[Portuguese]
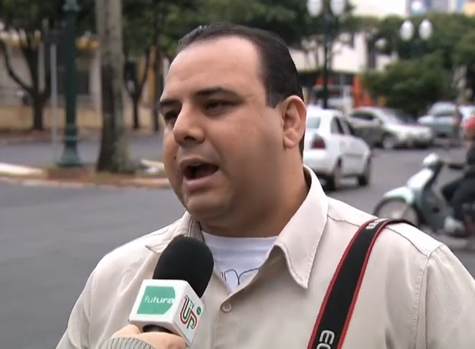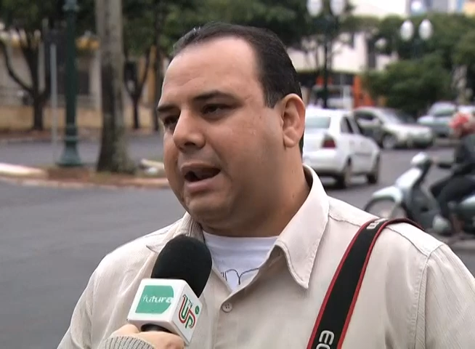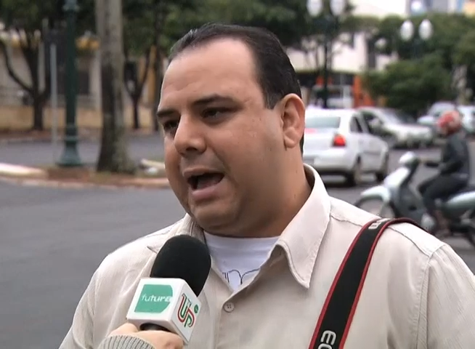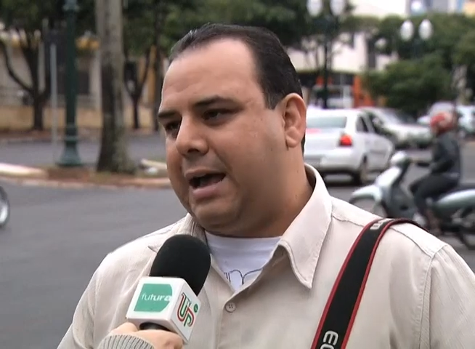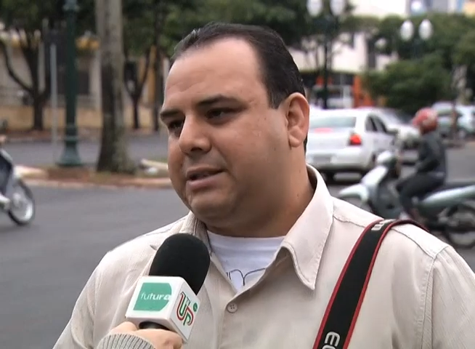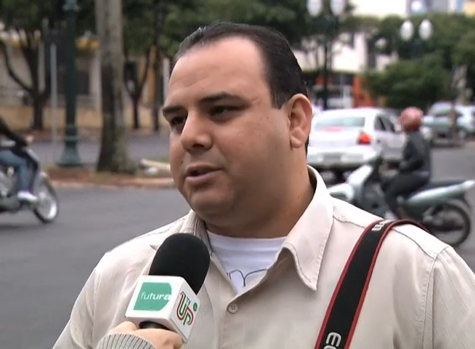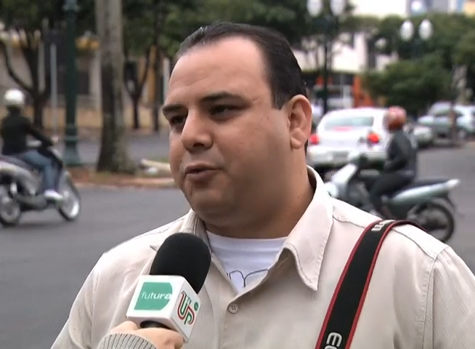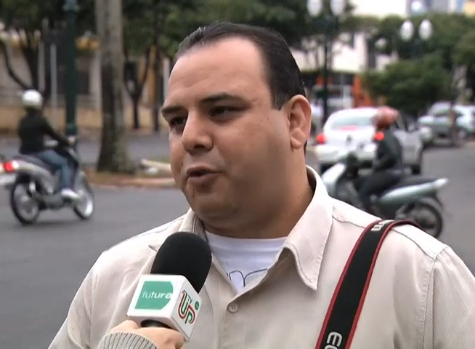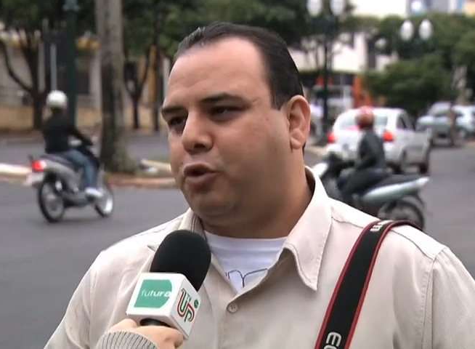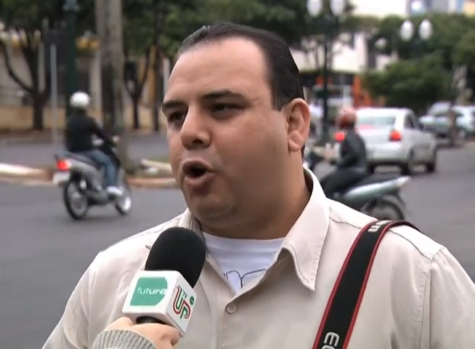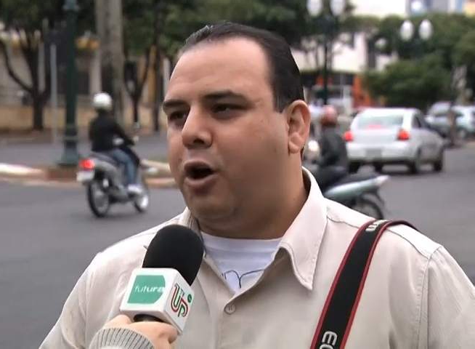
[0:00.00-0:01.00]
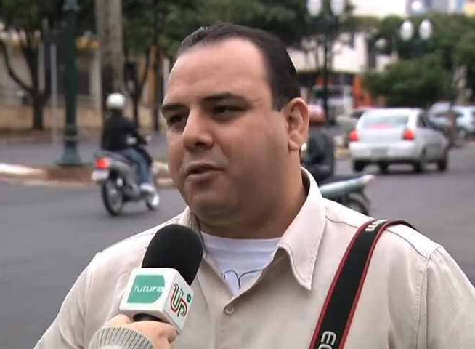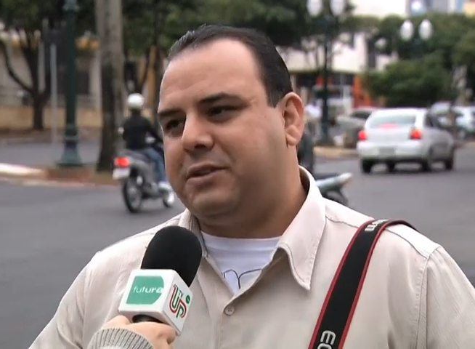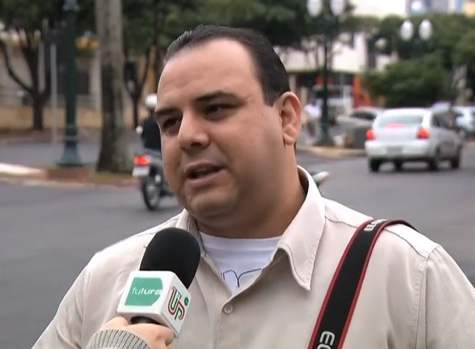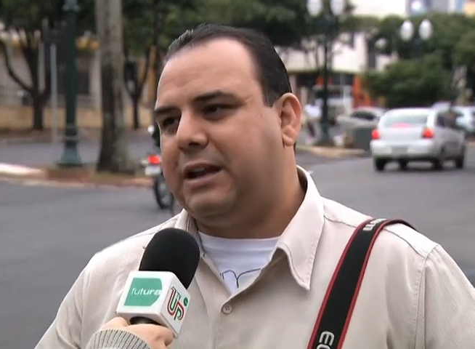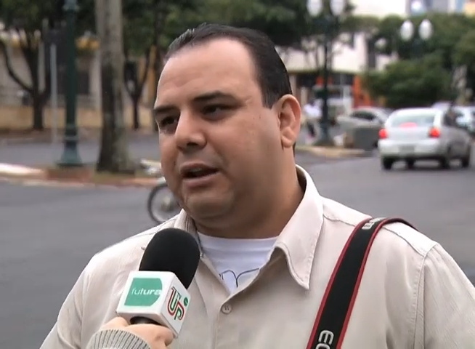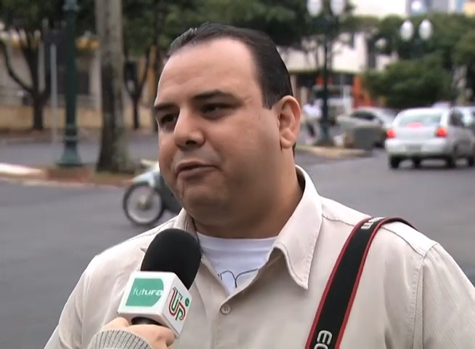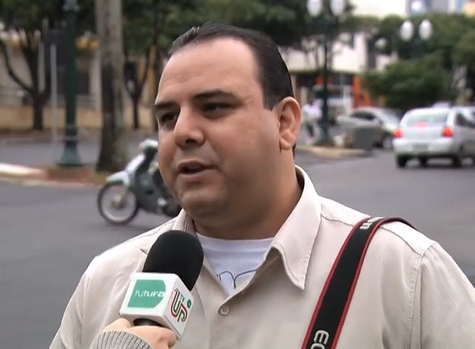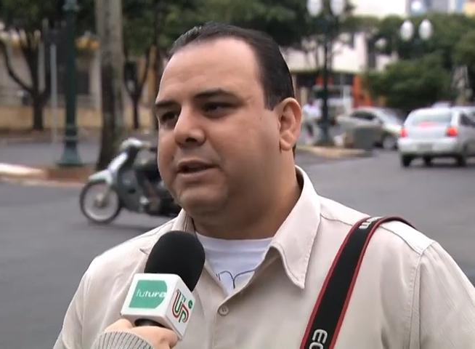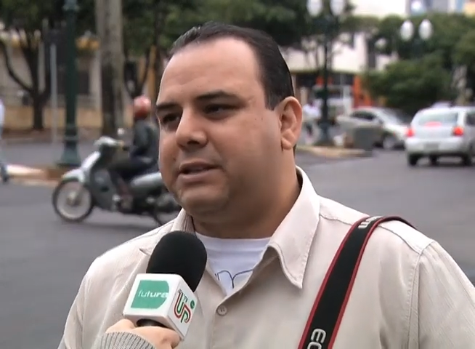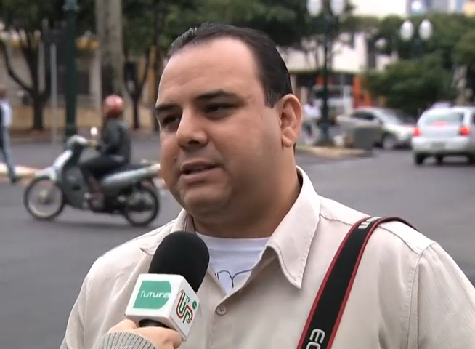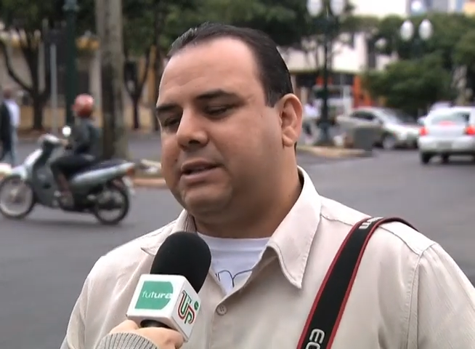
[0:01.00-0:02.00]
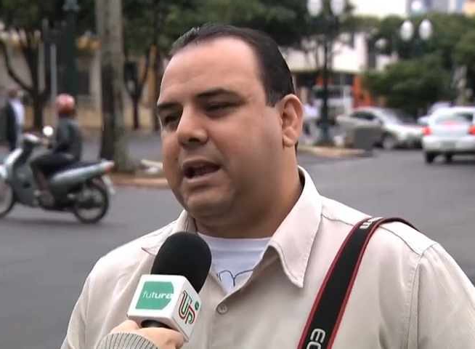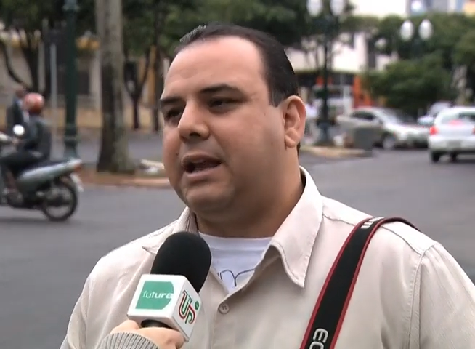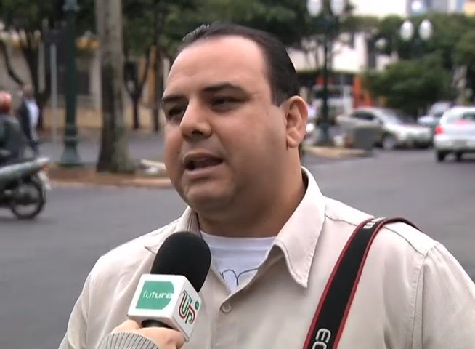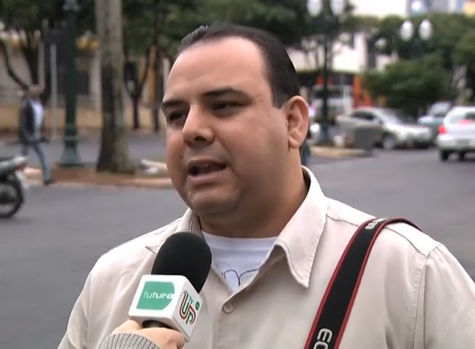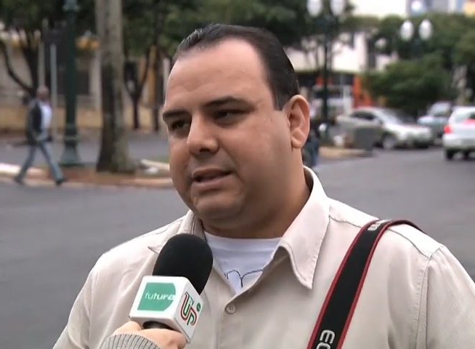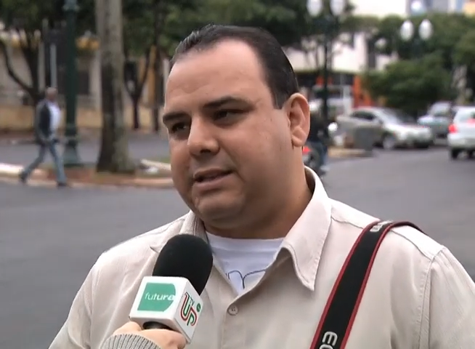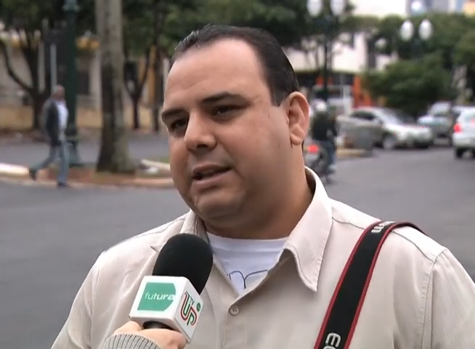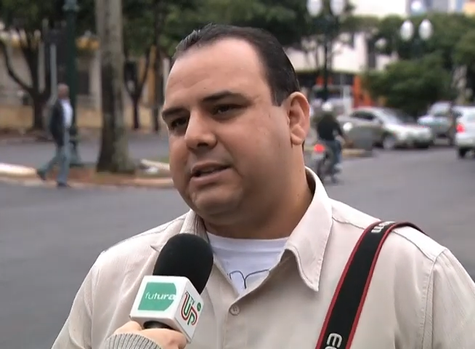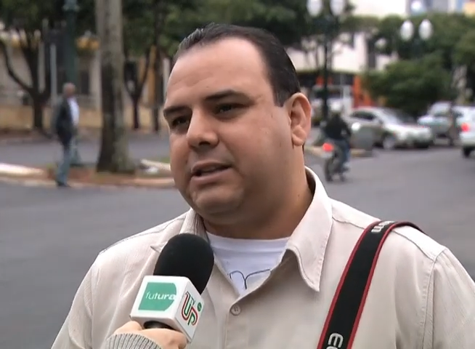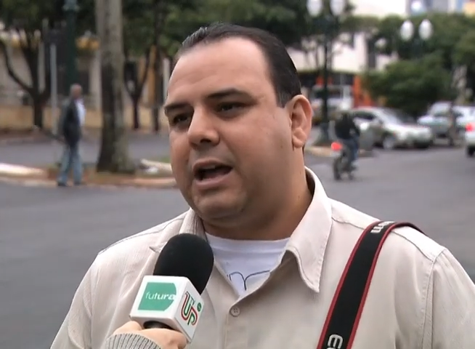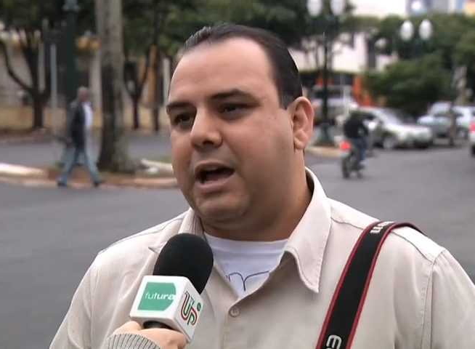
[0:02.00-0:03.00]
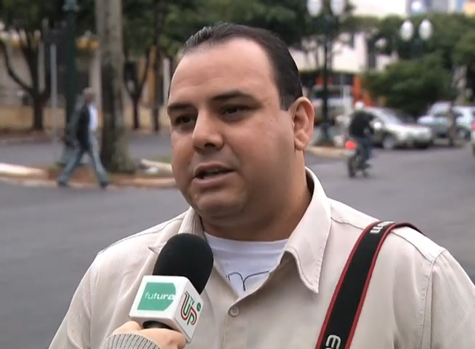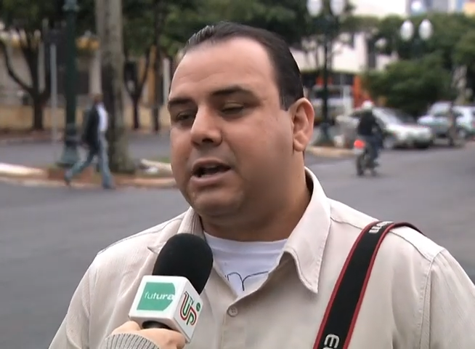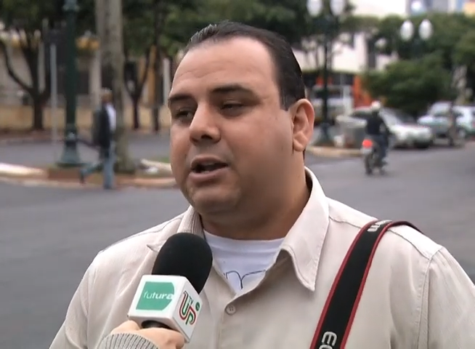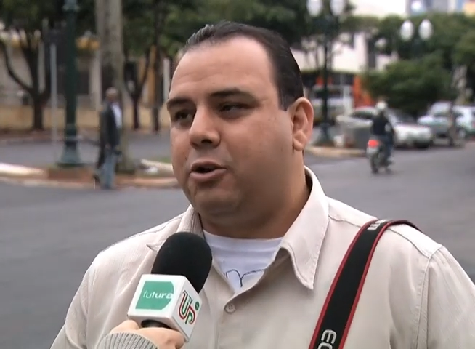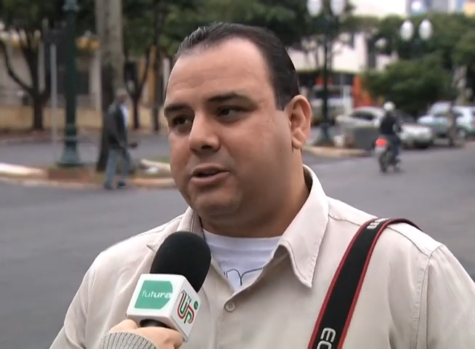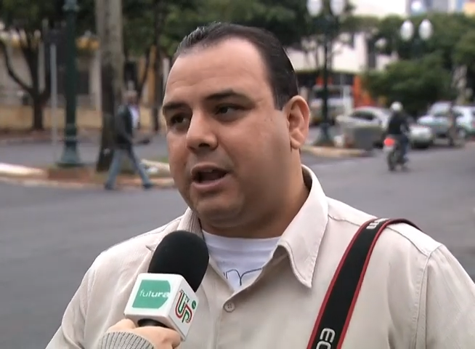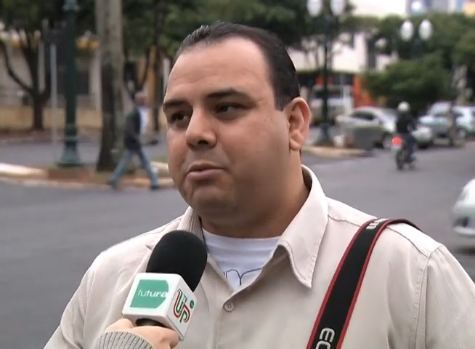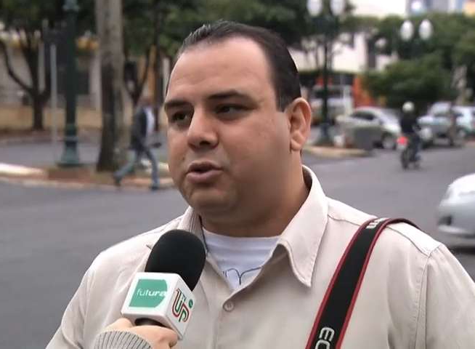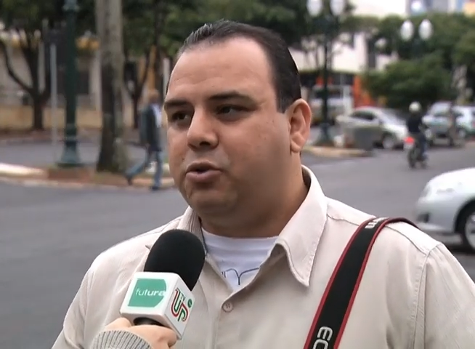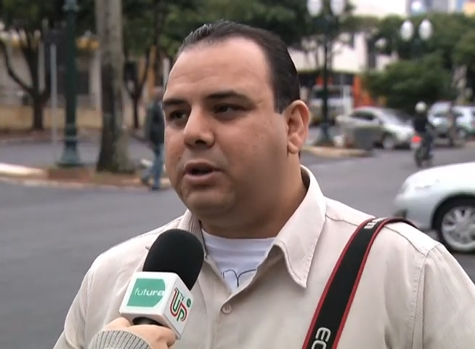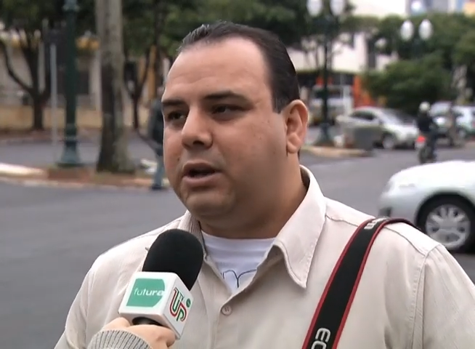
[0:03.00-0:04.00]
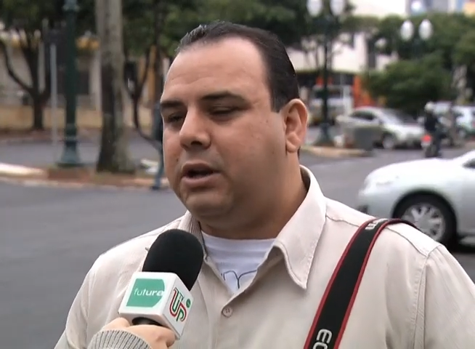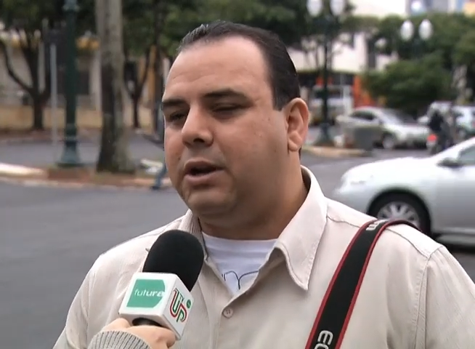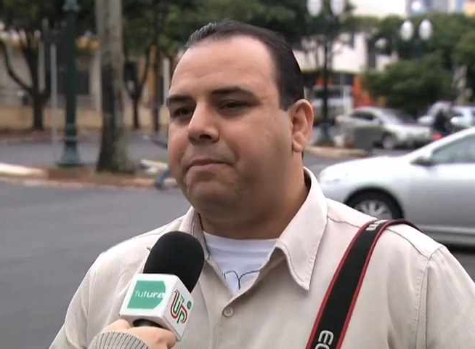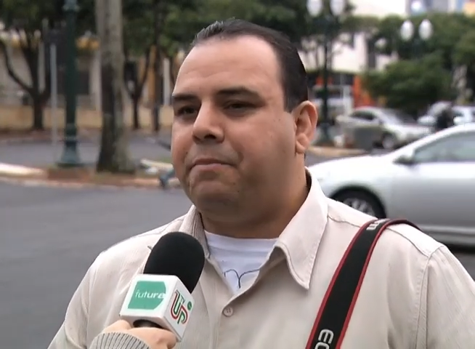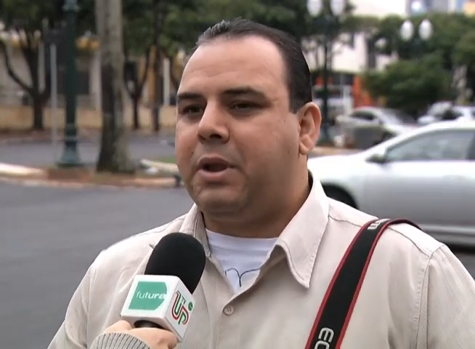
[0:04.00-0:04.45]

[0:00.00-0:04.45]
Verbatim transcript: a classe de fotógrafos, cinegrafistas né, aqui na, na, cidade. Nós queremos unir,